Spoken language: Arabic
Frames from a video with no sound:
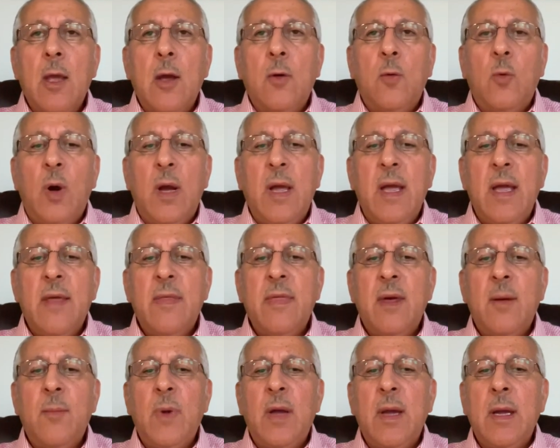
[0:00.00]

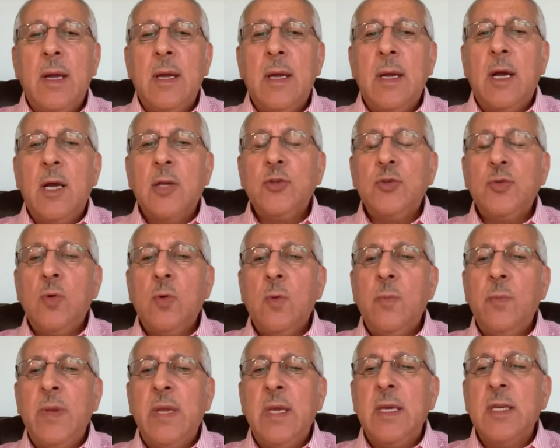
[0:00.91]
وهذا ما أشعر
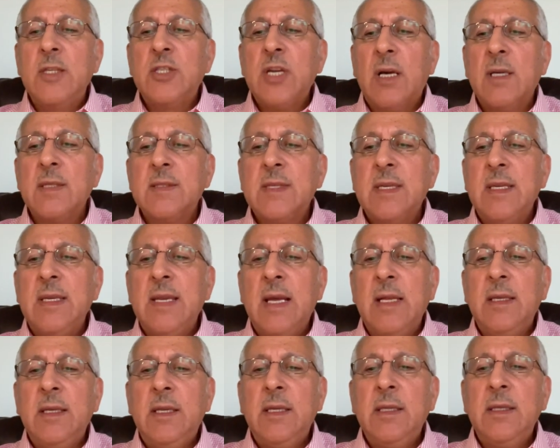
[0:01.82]
به
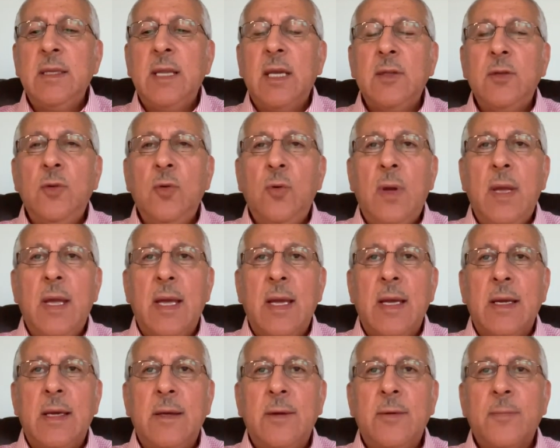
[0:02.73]
شخصيا عند
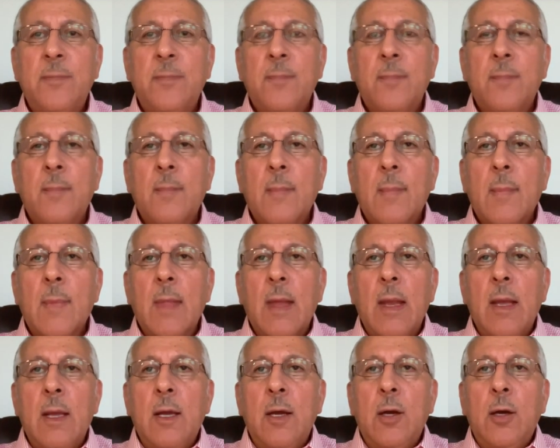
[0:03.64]
الدعاء
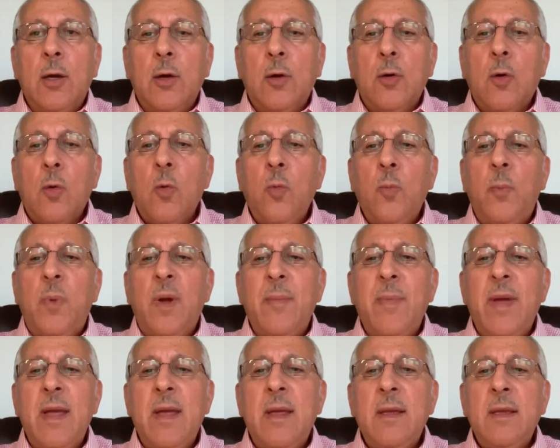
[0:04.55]

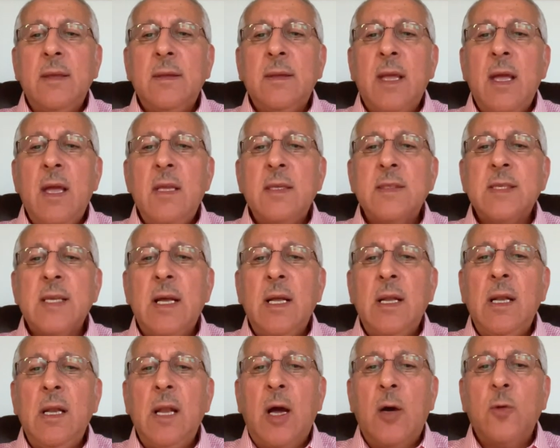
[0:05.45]
ربما
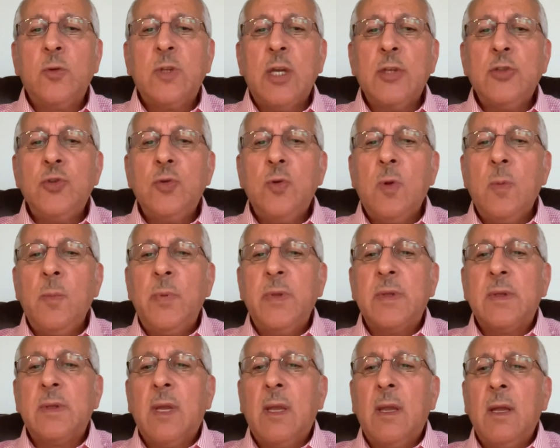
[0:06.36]
تحصل أو تشعر
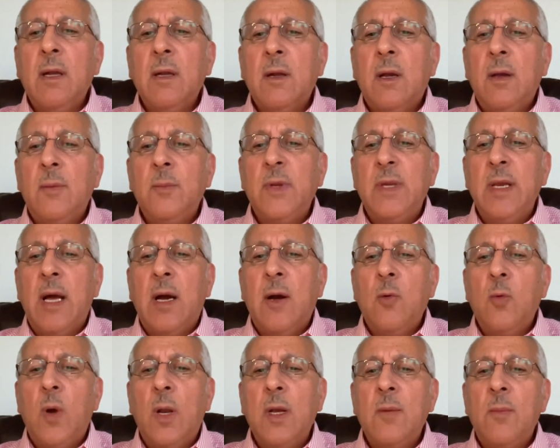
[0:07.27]
بالطاقة من
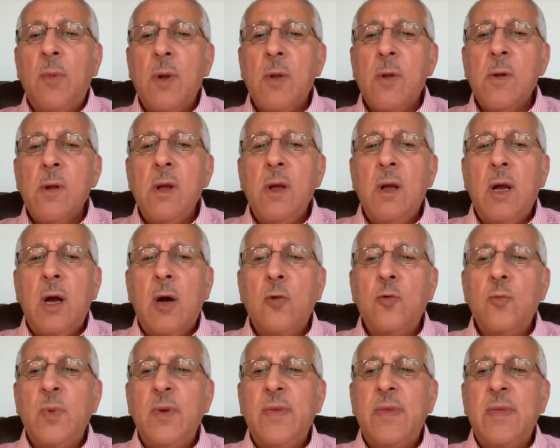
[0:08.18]
أول مرة
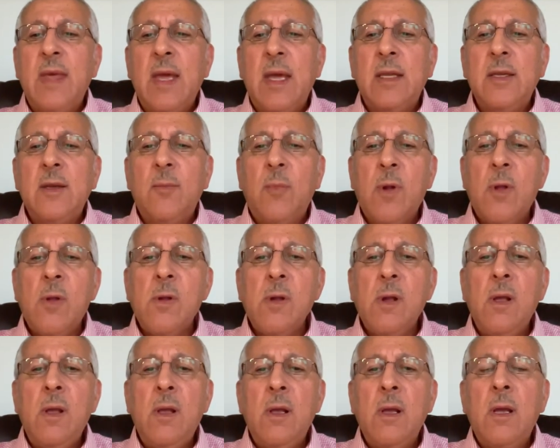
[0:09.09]
أو من ثاني
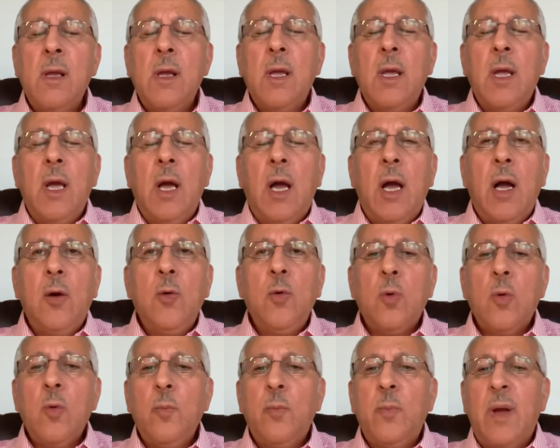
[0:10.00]
مرة
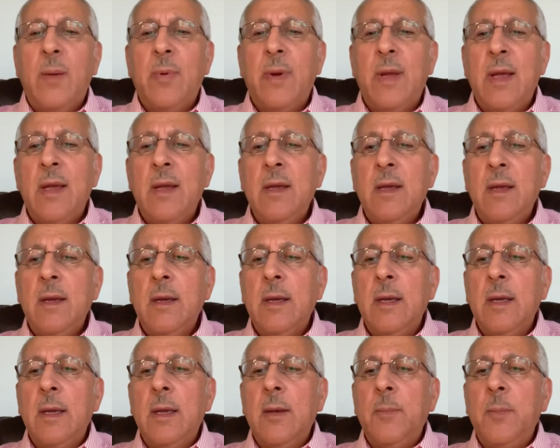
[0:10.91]
أو ربما
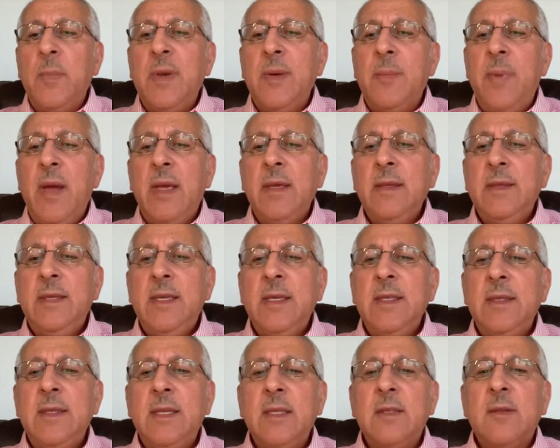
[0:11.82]
من بعد
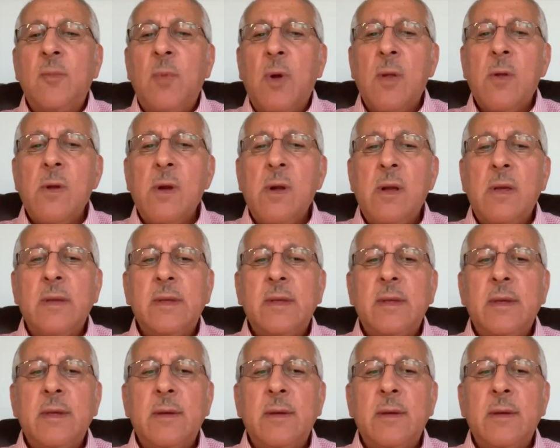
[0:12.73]
عدة مرات